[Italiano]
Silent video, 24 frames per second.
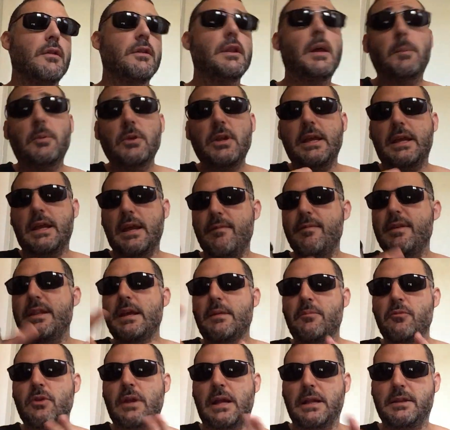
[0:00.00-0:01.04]
Dopodiché
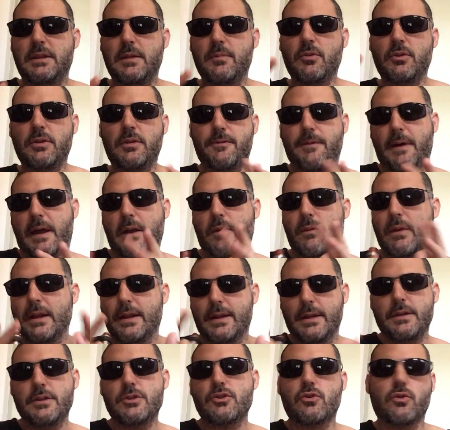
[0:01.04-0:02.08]
vediamo un attimo di fare
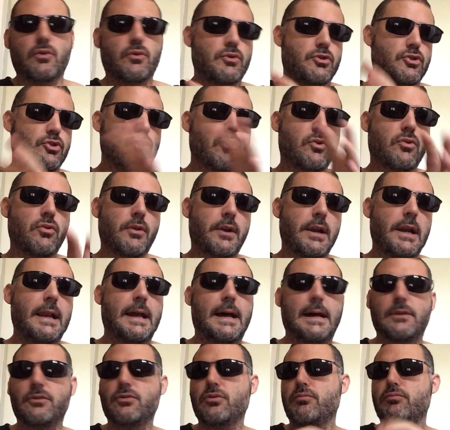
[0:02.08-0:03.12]
qualche discorso
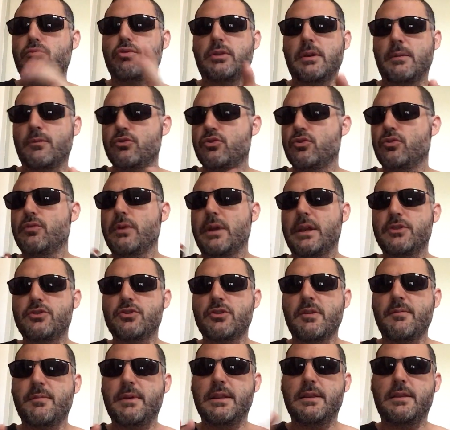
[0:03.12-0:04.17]
correlato, buttiamo giù due
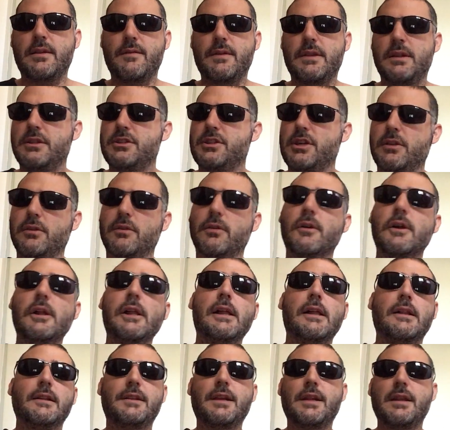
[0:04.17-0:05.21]
ragionamenti e vi dicendo.
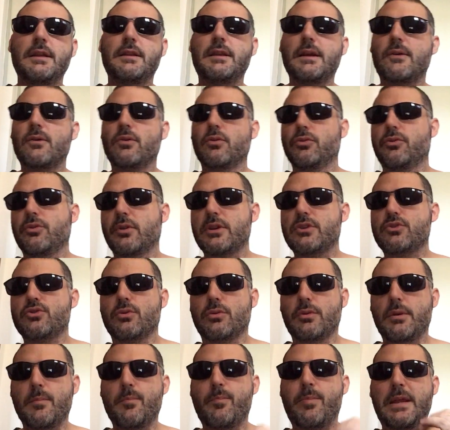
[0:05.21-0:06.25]
Tenete conto che
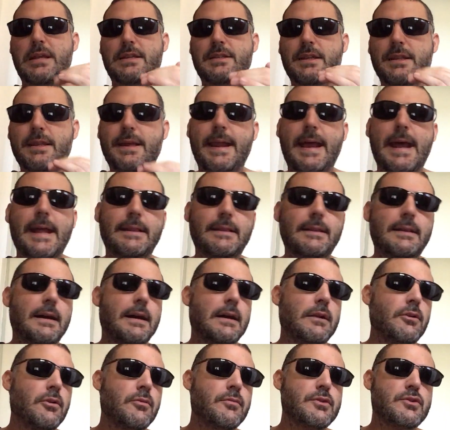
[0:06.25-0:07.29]
sono in presa
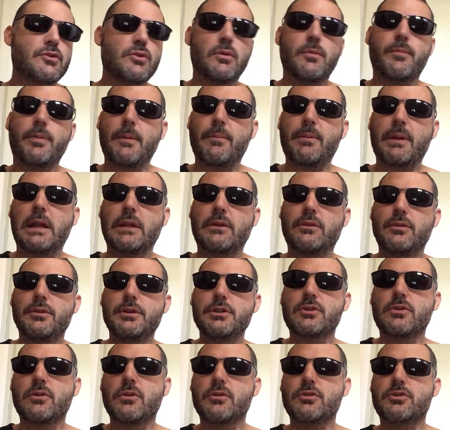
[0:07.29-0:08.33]
diretta, non mi sono preparato il
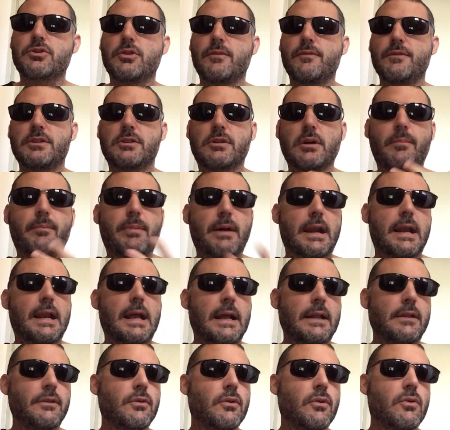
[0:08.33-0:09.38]
discorso, vi sto
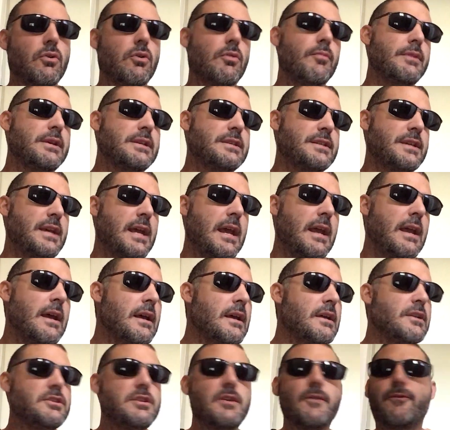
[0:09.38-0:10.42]
parlando come
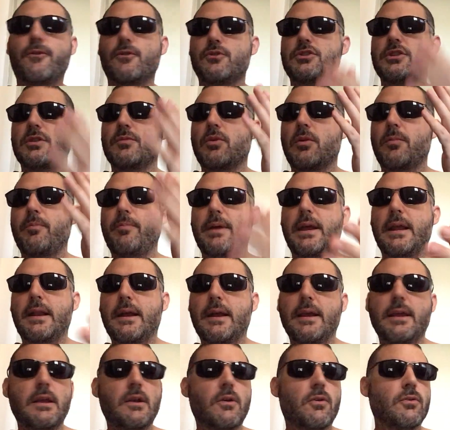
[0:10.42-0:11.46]
se ci fossimo
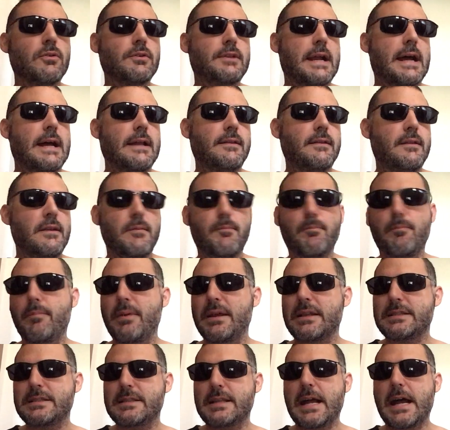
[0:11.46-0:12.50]
appena incontrati
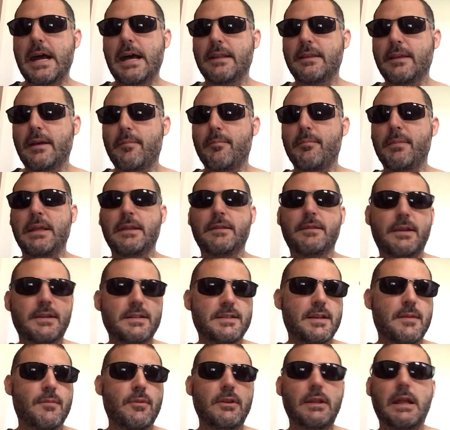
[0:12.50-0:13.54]
per strada mentre
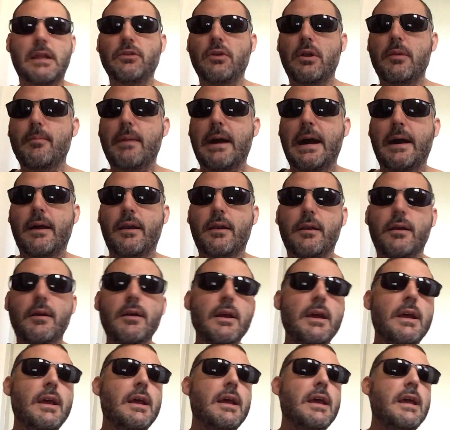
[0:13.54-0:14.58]
stiamo andando al bar
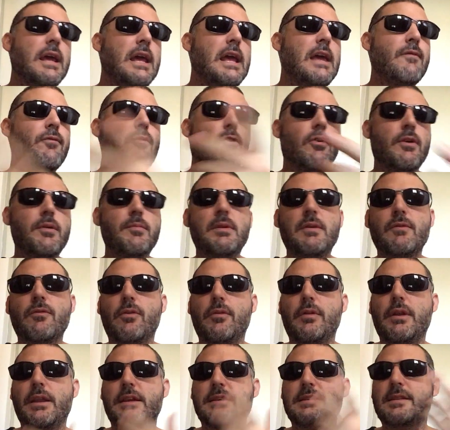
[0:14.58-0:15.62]
e voi mi
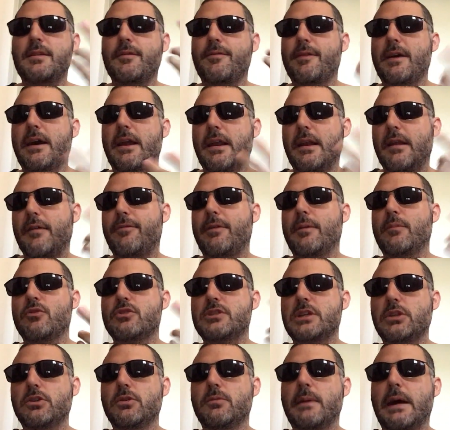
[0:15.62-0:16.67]
voleste fare la
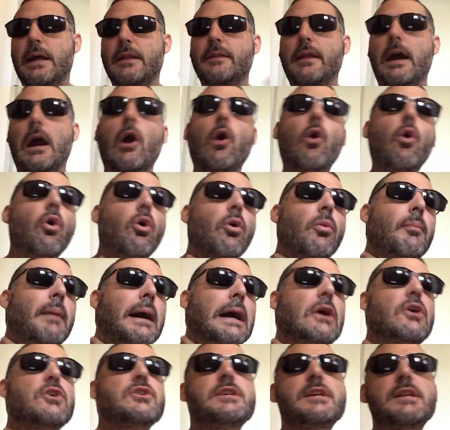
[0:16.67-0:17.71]
famosa domanda "Oh, ma
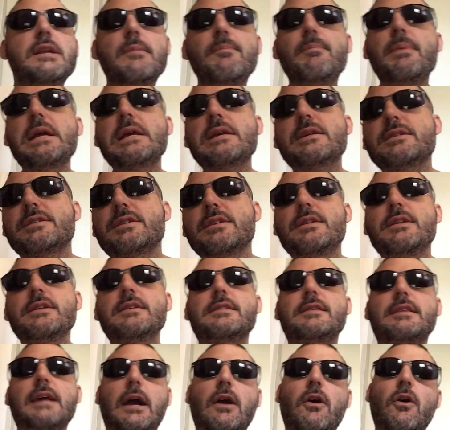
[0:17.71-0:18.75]
cosa ne pensi di
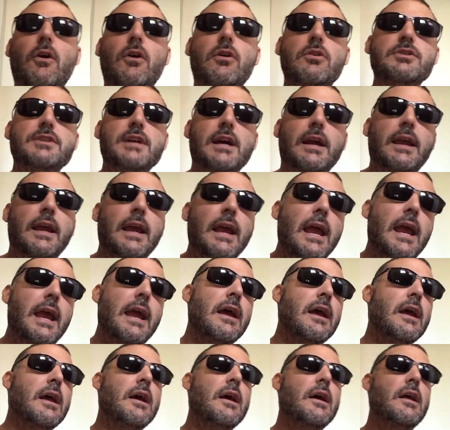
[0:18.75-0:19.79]
sta cosa
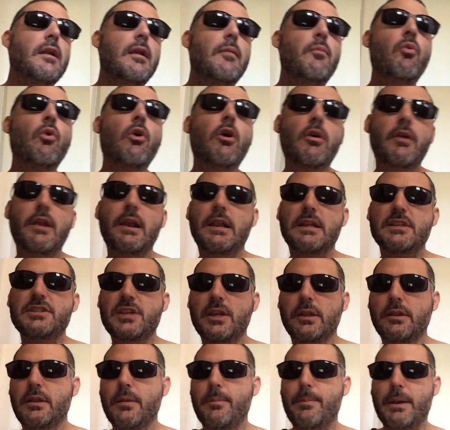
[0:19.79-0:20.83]
che muore la
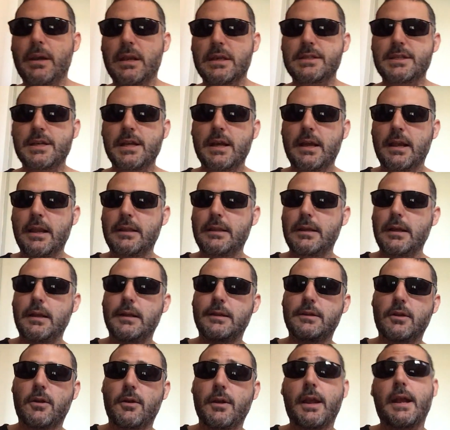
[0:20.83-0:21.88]
gente per la sigaretta
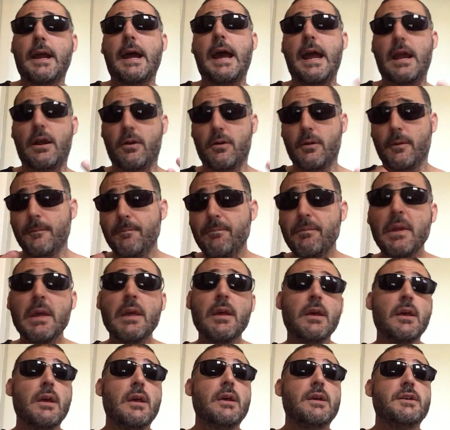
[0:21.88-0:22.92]
elettronica?". Ecco,
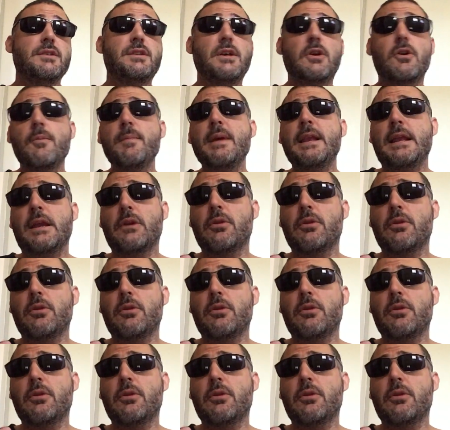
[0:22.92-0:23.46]
siccome